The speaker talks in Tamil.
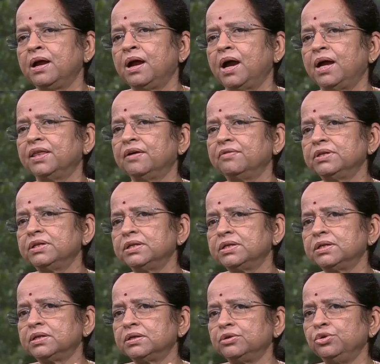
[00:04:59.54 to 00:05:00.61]
அதாவது
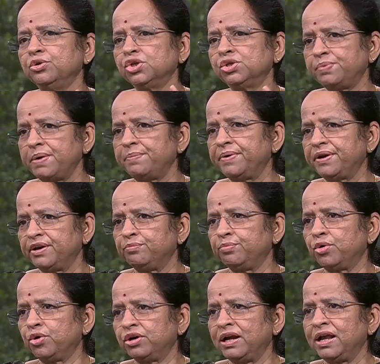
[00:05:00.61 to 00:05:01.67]
நியூஸ் பேப்பர்
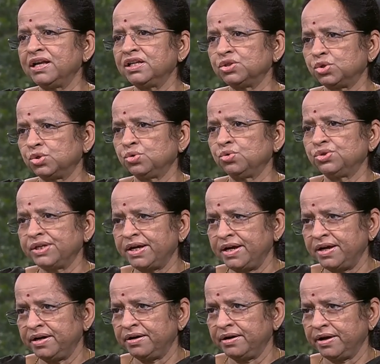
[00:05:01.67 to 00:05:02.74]
ரிப்போர்ட்டில்
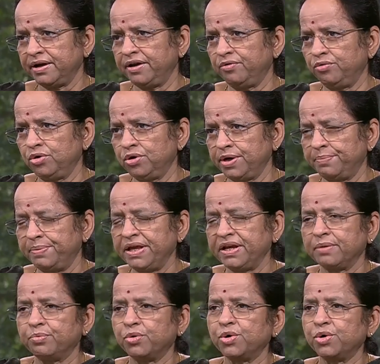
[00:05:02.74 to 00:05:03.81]
சூசைடு எவ்வளோ எப்படி ரிப்போர்ட்